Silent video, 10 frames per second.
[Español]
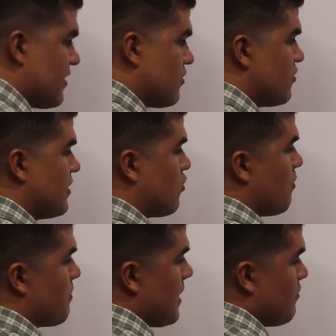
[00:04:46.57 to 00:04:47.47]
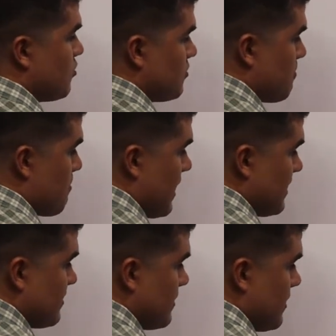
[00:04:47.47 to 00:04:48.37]
Entonces copiamos
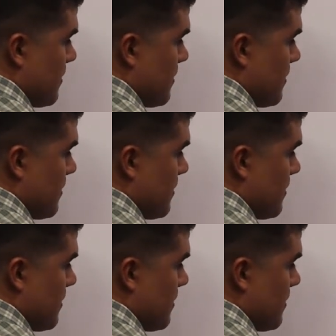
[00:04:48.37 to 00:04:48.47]
más,